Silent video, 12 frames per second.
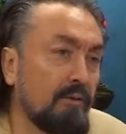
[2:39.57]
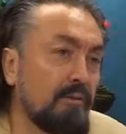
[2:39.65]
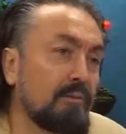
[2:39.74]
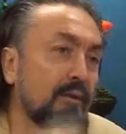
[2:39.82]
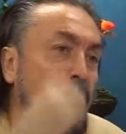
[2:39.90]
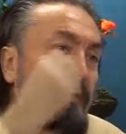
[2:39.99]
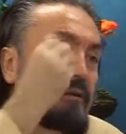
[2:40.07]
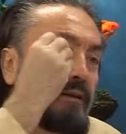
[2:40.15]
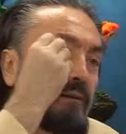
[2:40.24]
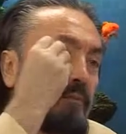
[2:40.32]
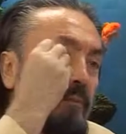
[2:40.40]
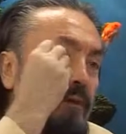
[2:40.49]
O da yüzüne
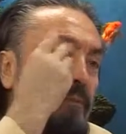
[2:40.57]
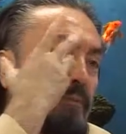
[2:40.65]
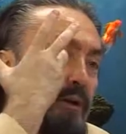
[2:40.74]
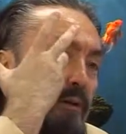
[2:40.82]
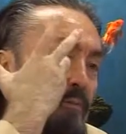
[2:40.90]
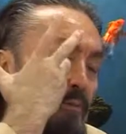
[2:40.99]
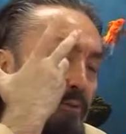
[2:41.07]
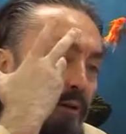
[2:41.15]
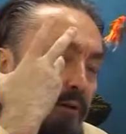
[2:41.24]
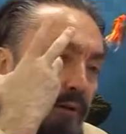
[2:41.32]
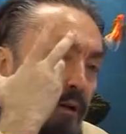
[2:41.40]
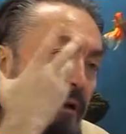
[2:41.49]
baksan kıpkırmızı
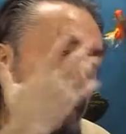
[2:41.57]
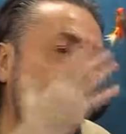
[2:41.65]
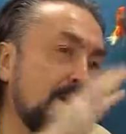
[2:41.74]
olan bir